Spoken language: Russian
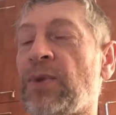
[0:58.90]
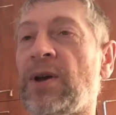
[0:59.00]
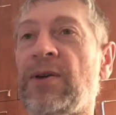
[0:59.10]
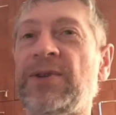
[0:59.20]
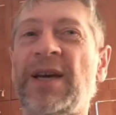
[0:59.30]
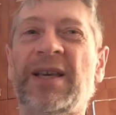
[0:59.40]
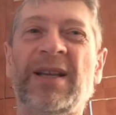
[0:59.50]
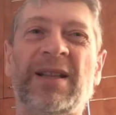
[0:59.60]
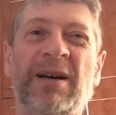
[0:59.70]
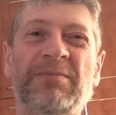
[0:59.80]
Э,
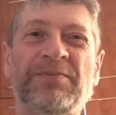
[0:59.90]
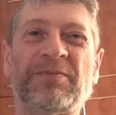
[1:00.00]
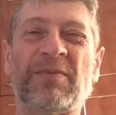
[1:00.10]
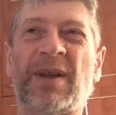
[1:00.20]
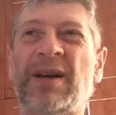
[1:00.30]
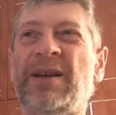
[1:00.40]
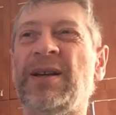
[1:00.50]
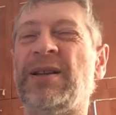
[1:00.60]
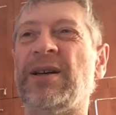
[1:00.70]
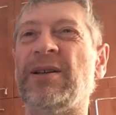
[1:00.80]
всякие там
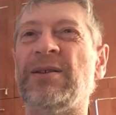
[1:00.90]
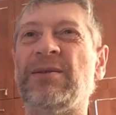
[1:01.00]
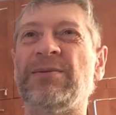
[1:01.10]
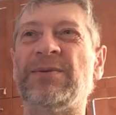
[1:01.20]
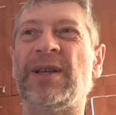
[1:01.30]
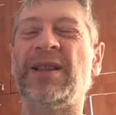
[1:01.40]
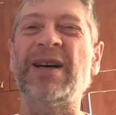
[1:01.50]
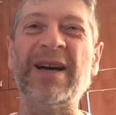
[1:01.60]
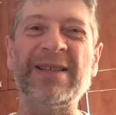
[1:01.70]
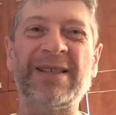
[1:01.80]
какие-то э,
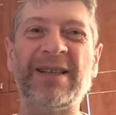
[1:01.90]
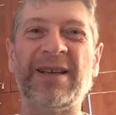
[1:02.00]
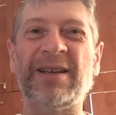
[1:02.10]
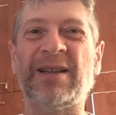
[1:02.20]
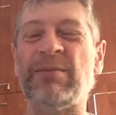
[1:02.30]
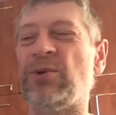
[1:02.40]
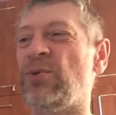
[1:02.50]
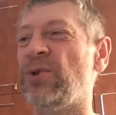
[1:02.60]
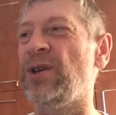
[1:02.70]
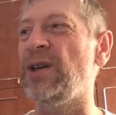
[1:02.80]
китайские, там
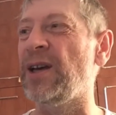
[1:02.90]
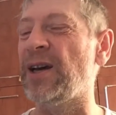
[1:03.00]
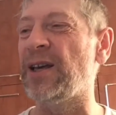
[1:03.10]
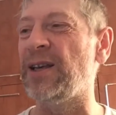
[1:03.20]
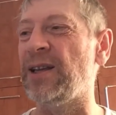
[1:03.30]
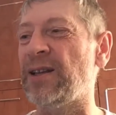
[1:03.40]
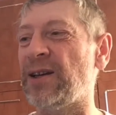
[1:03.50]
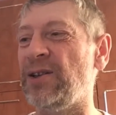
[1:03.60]
другие какие-то